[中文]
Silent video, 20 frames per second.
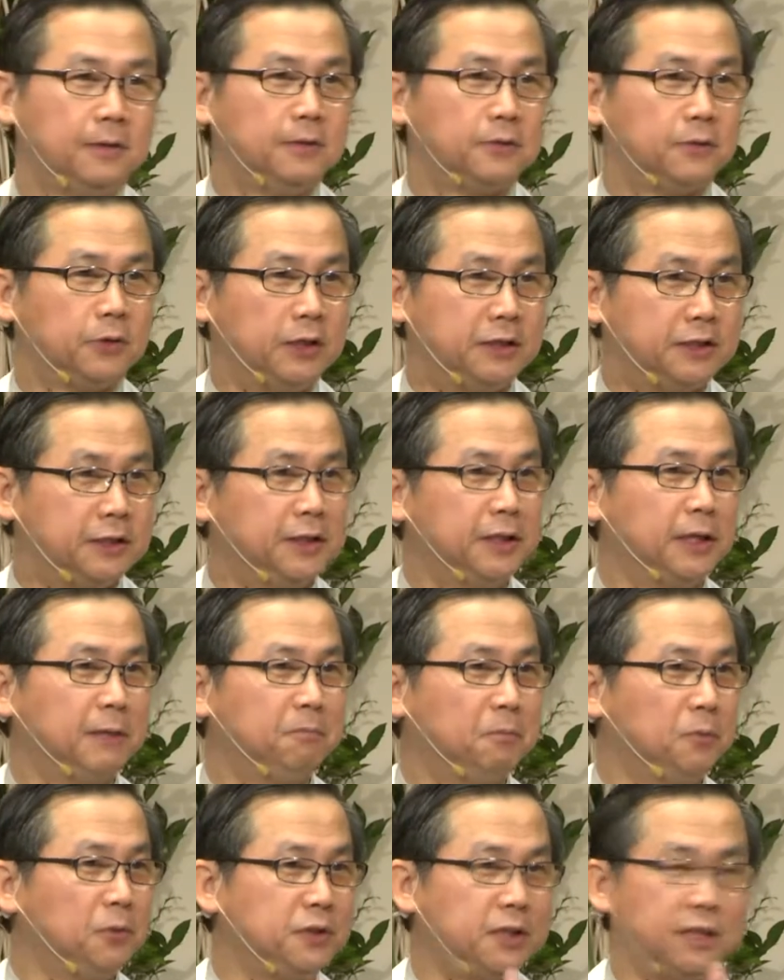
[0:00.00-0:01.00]
所以今天
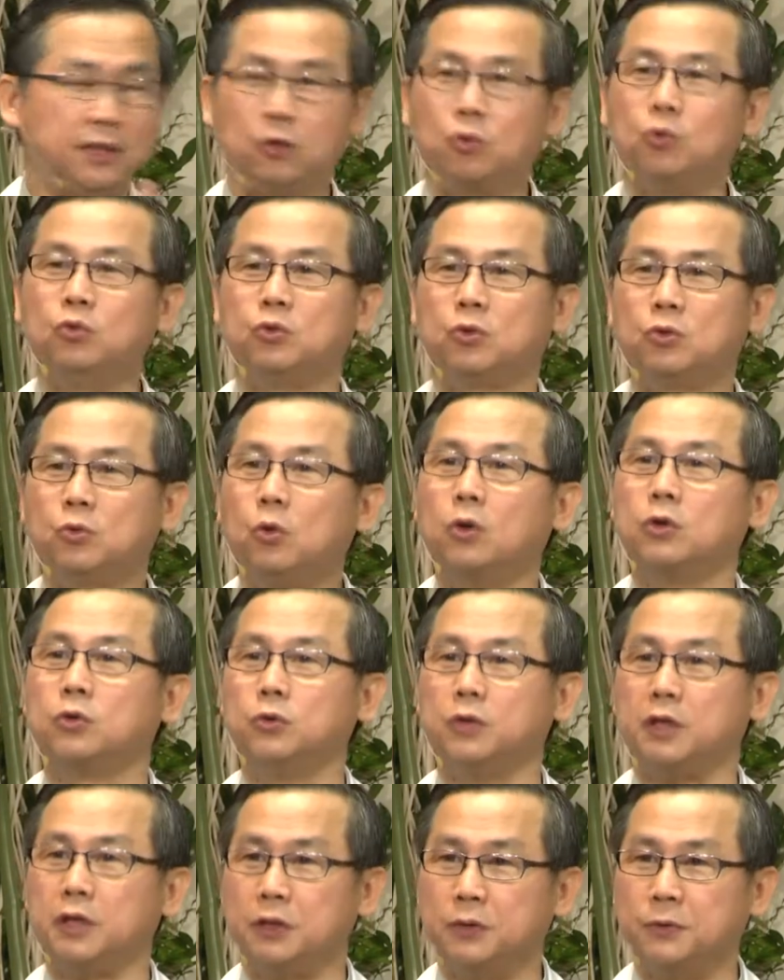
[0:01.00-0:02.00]
不是过过度
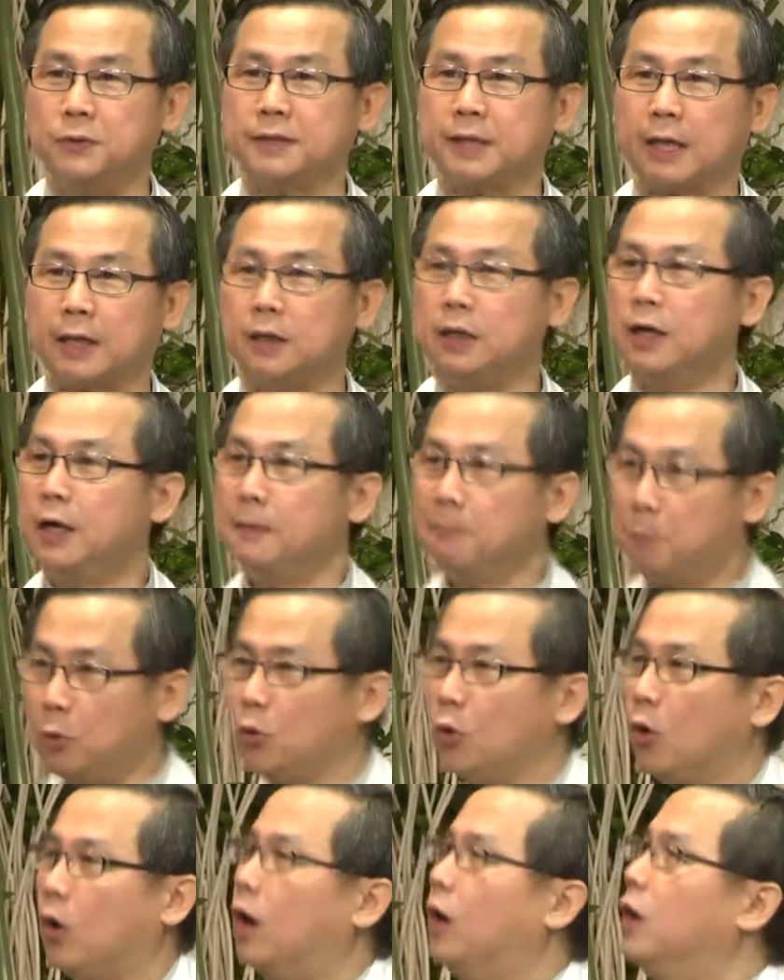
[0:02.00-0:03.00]
的忧伤，不
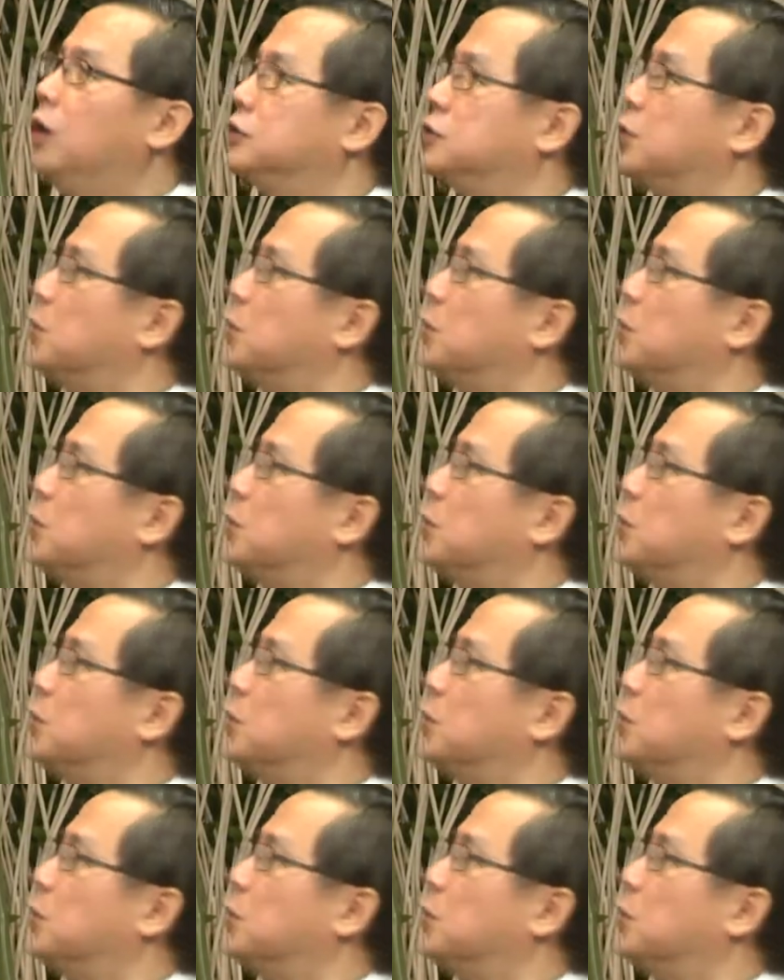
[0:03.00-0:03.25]
过总